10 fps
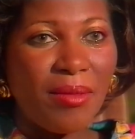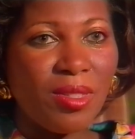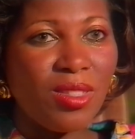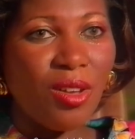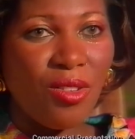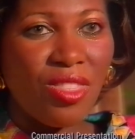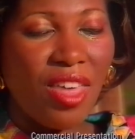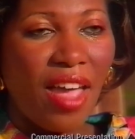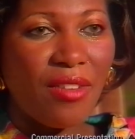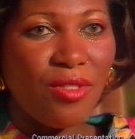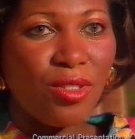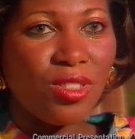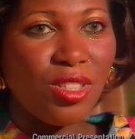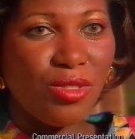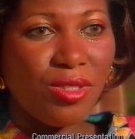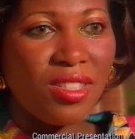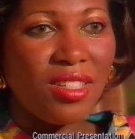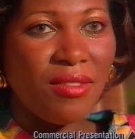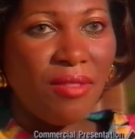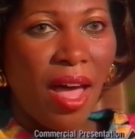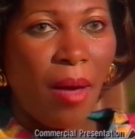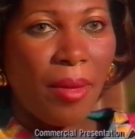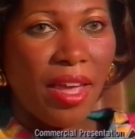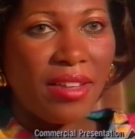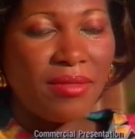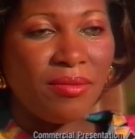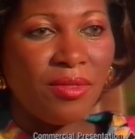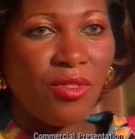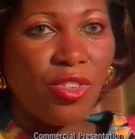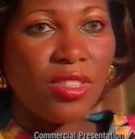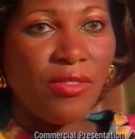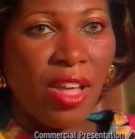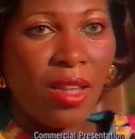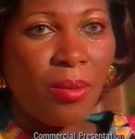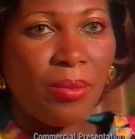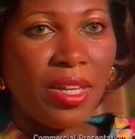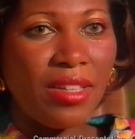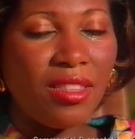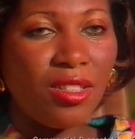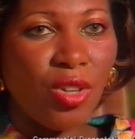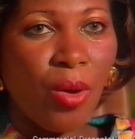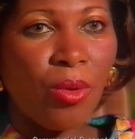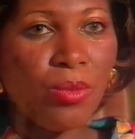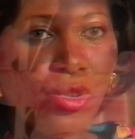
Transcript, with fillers: Ich bin so dankbar, dass Christine Verme dieses Dermapur-Produkt